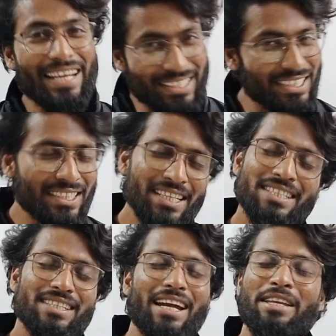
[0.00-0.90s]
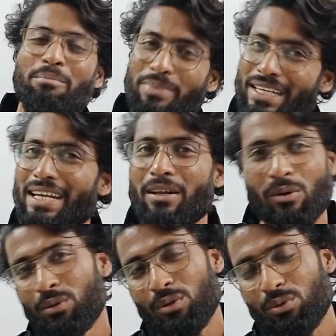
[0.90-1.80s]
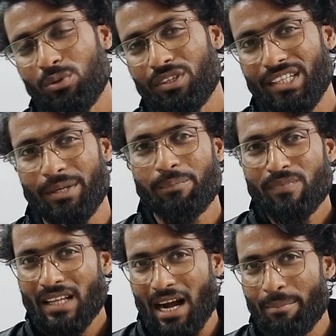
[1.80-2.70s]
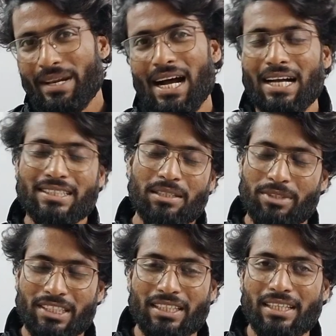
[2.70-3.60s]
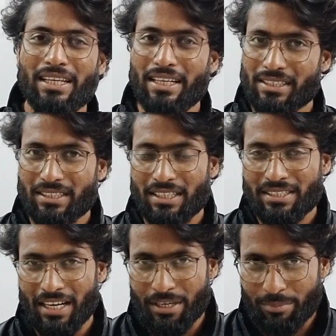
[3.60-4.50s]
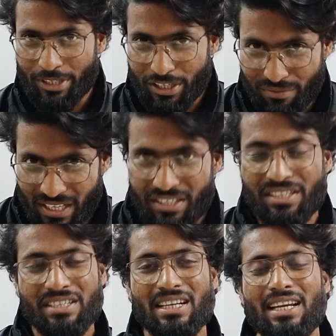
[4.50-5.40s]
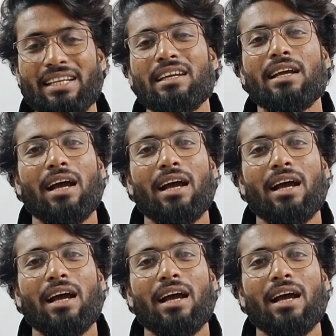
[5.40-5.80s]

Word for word: এক্সারসাইজ নাইন বি এর অঙ্কগুলো নিয়ে আমরা আজকে বেসিক্যালি এক্সারসাইজ নাইন বি ডেফিনাইট ইন্টিগ্রালের